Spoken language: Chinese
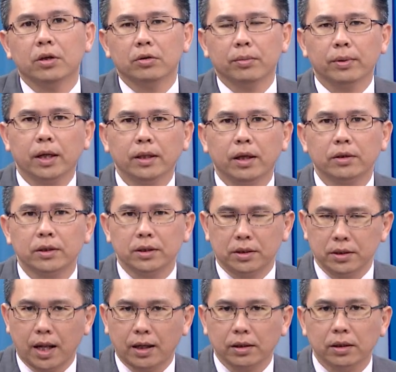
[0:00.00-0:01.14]
我们看到几
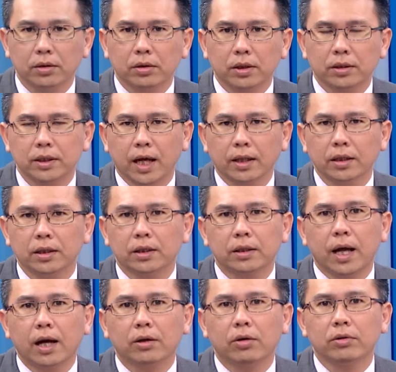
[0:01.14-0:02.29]
档的强力的
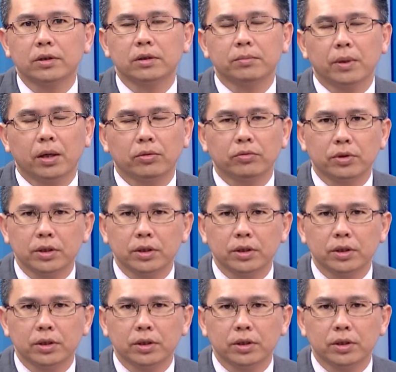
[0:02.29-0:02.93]
高空指标股，